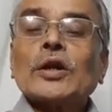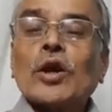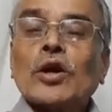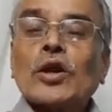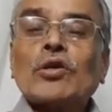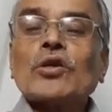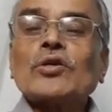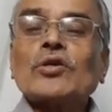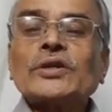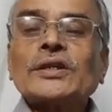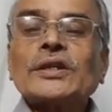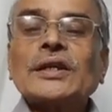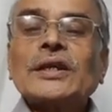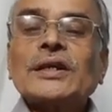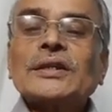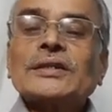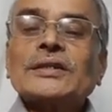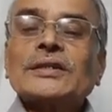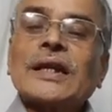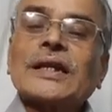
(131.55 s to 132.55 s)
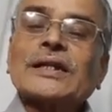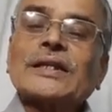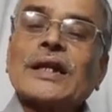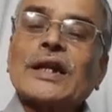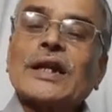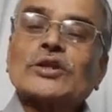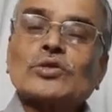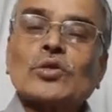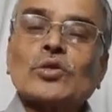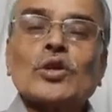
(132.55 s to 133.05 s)
লক্ষ্য করি তাহলে
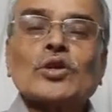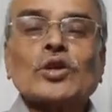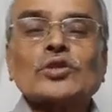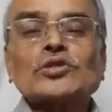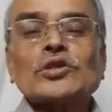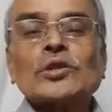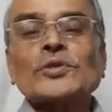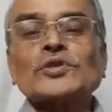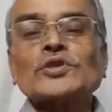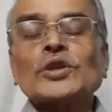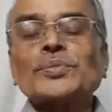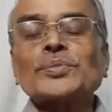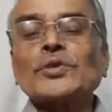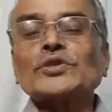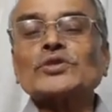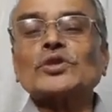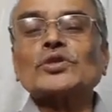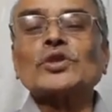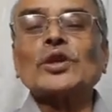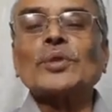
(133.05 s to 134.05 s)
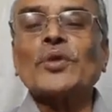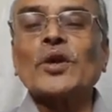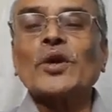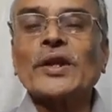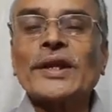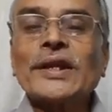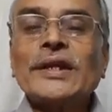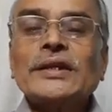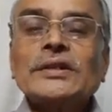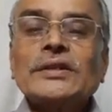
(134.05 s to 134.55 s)
তারা ষোলো সতেরো বছর পর্যন্ত
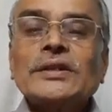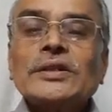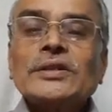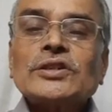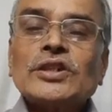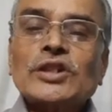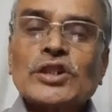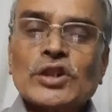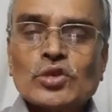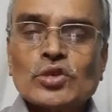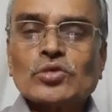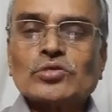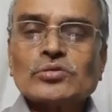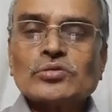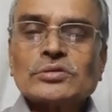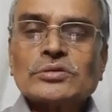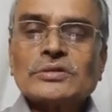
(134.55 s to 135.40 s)
বলে শিশু